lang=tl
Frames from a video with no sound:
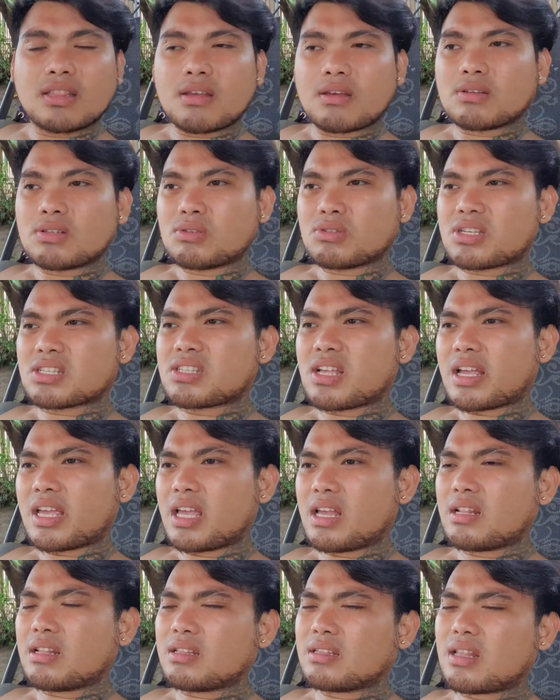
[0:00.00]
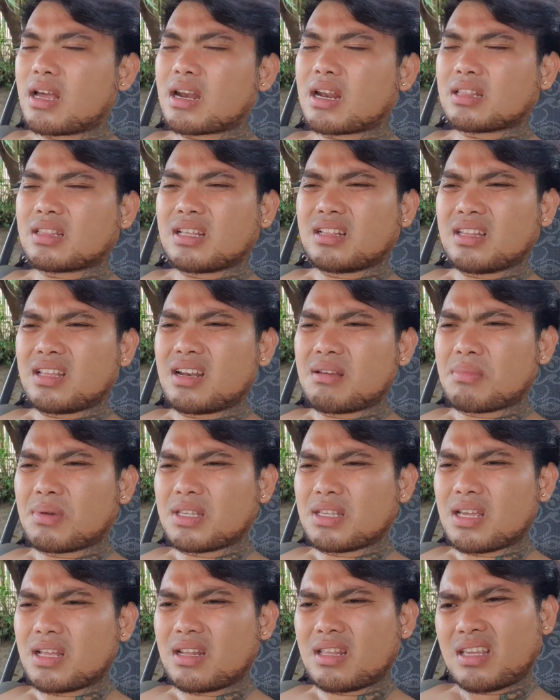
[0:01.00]
Yung sasakyan, darating din
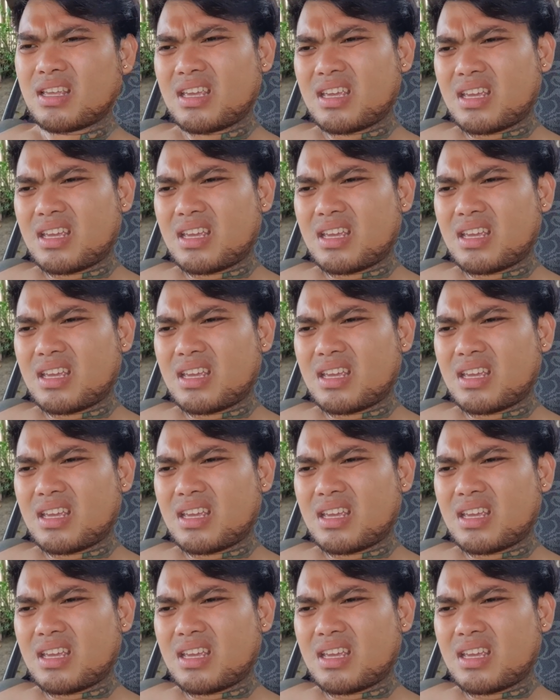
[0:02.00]
naman yan.